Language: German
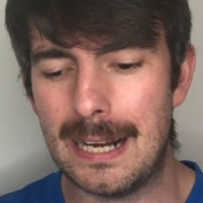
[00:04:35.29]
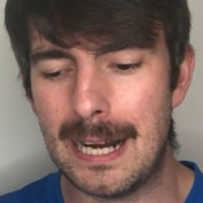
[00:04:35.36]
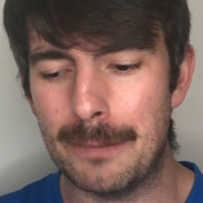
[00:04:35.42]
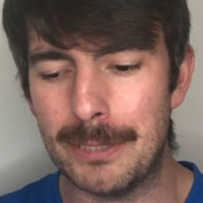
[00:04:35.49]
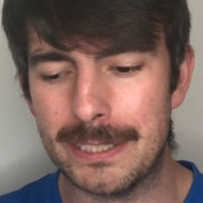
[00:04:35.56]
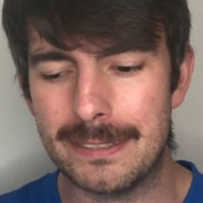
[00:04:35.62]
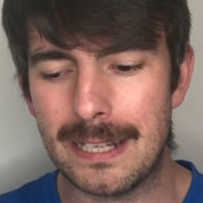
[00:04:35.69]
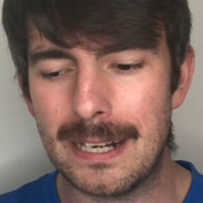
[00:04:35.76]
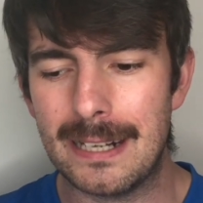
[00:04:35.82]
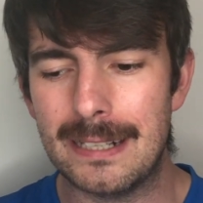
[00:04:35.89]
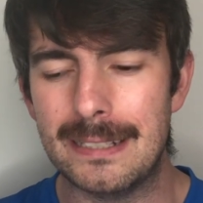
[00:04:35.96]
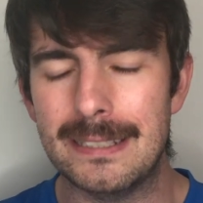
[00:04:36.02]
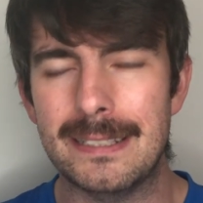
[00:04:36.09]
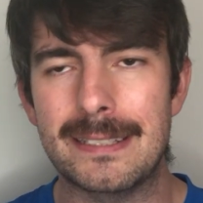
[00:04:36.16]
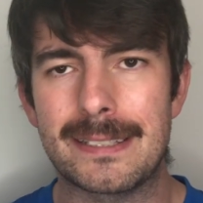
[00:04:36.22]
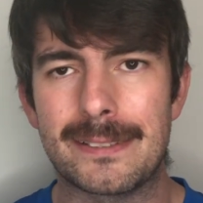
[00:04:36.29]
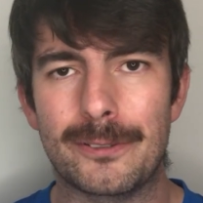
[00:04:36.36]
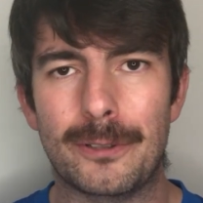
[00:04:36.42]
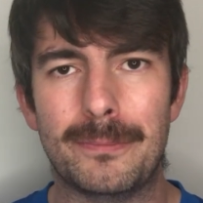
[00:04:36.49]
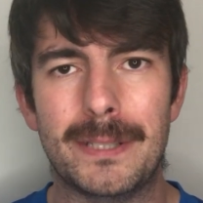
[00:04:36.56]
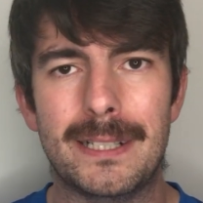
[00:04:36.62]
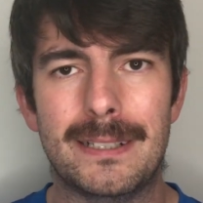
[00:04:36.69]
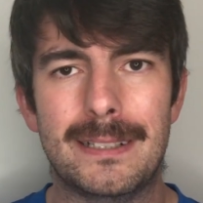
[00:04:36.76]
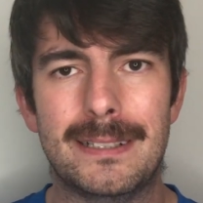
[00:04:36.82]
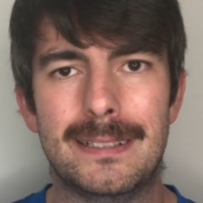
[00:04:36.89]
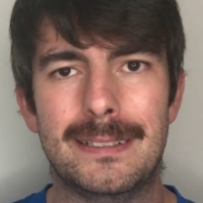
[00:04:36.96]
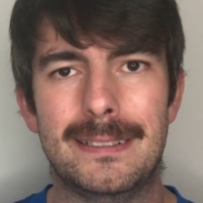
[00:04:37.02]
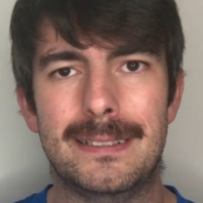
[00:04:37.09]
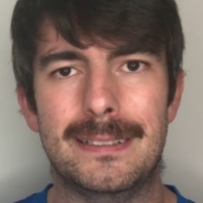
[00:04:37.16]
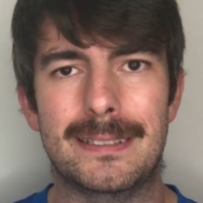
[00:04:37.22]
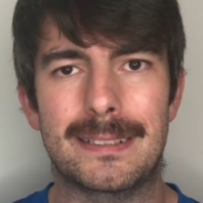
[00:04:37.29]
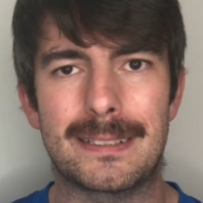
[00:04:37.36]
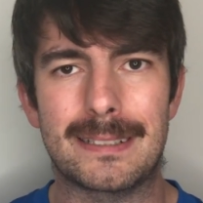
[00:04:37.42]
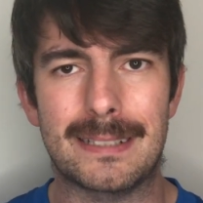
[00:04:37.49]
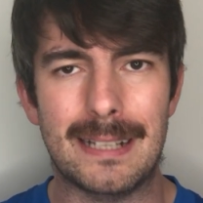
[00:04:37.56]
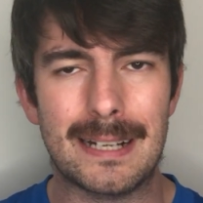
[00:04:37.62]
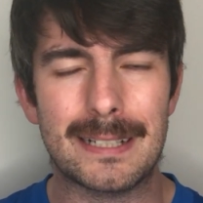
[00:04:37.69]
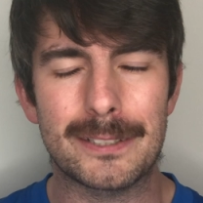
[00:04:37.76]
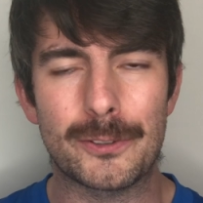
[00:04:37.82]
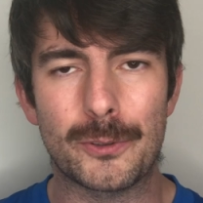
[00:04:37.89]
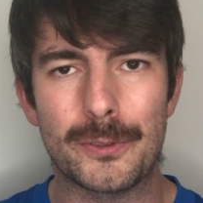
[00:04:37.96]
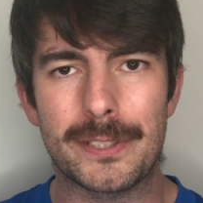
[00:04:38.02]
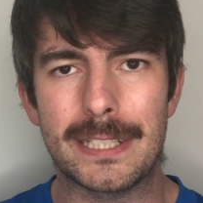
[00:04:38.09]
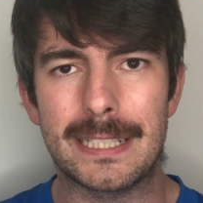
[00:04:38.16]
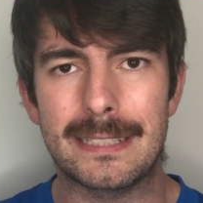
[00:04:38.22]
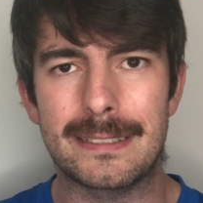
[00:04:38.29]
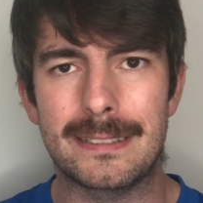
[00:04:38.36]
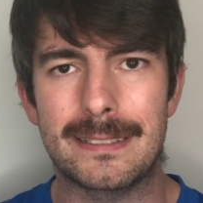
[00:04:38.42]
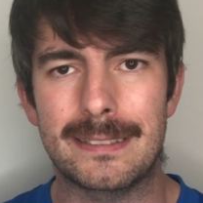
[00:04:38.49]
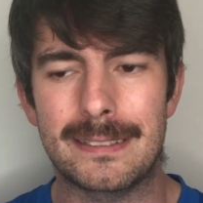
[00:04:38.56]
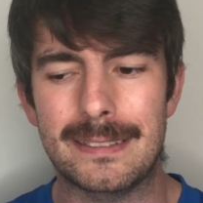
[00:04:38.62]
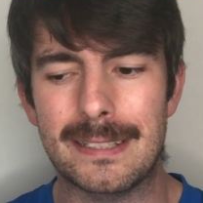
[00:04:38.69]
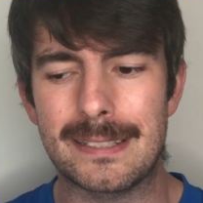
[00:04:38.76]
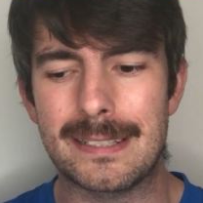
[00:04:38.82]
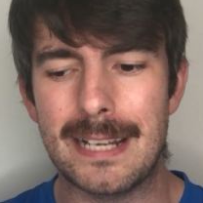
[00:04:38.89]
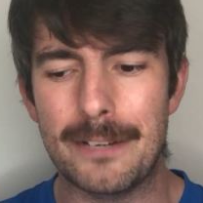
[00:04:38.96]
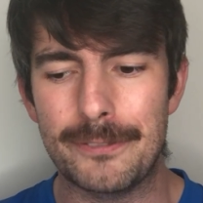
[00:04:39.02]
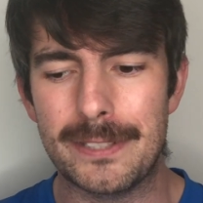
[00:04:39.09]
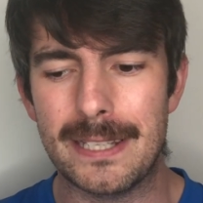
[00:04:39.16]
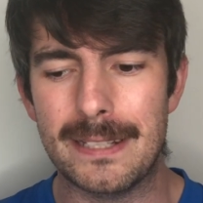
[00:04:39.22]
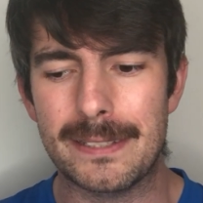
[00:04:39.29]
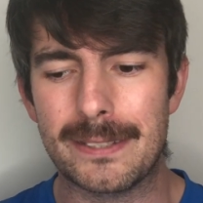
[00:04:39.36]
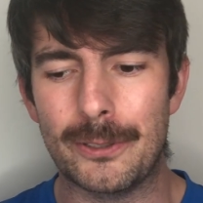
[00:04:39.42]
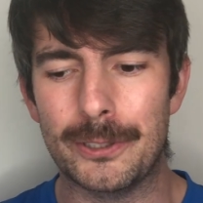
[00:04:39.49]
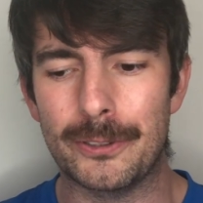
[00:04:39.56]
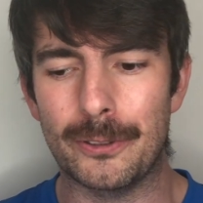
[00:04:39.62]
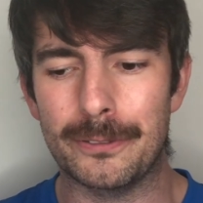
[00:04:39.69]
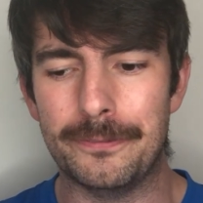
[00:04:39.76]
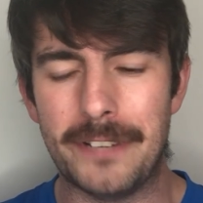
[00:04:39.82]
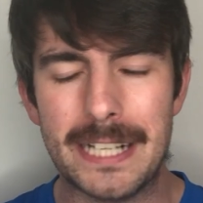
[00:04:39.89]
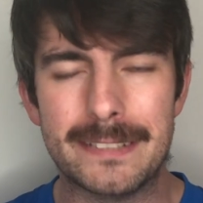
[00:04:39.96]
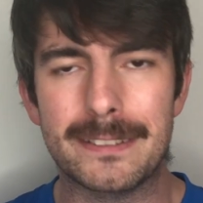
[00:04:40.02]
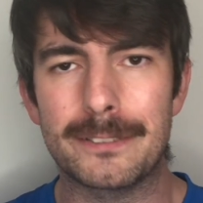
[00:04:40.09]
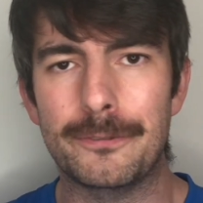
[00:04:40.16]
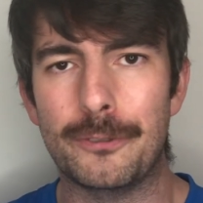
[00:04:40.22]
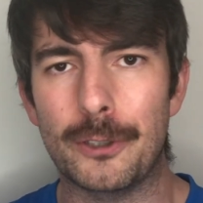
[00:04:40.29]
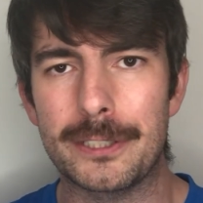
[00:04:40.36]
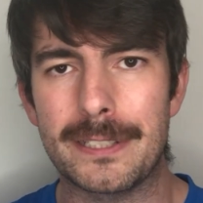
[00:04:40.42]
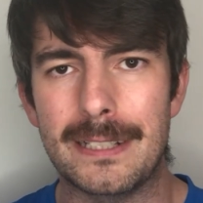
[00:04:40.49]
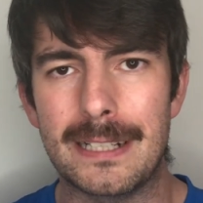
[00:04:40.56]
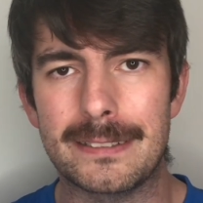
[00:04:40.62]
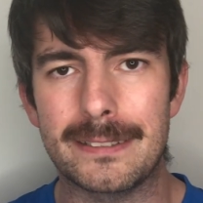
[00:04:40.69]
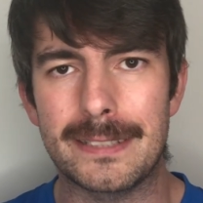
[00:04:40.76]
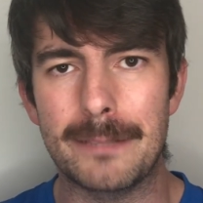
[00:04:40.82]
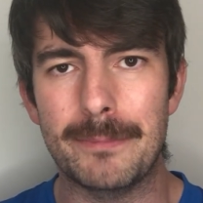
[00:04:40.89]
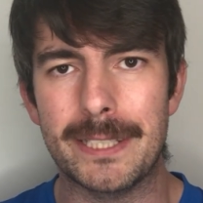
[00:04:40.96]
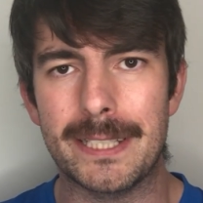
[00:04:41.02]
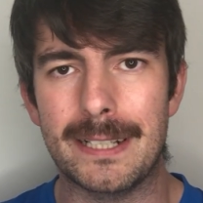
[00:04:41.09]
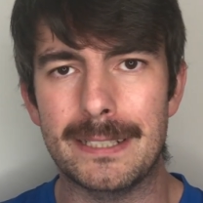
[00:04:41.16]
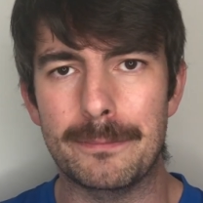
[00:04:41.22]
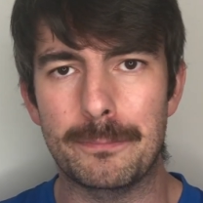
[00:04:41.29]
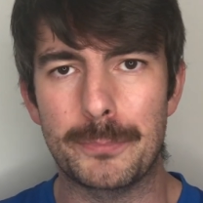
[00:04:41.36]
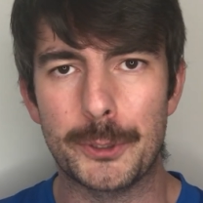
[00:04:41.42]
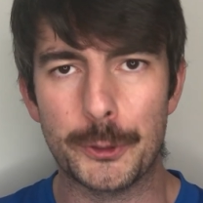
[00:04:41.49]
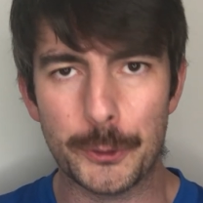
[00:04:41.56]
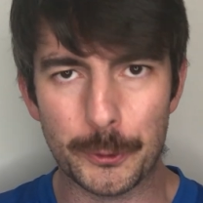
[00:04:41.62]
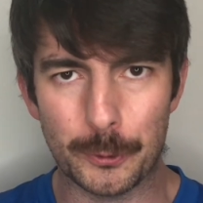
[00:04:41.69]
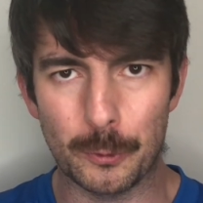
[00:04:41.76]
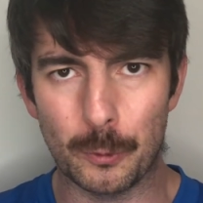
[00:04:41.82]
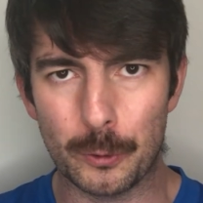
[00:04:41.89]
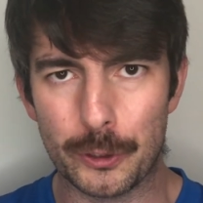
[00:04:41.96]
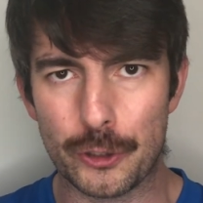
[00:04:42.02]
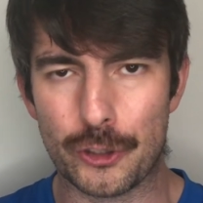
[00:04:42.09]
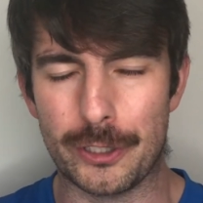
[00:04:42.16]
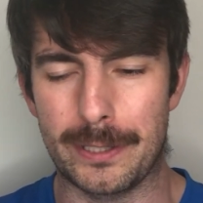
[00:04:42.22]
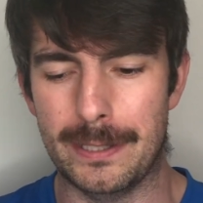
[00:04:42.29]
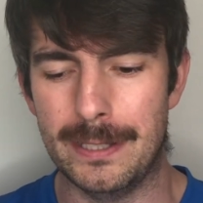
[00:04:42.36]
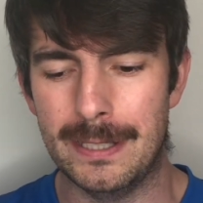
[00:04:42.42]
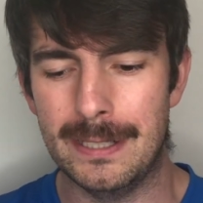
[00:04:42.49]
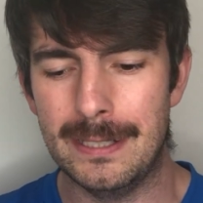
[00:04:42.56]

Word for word: aber da ist nochmal klarer zu sehen, dass der FCS heute noch einen weiteren Vorteil hatte, nämlich einen psychologischen.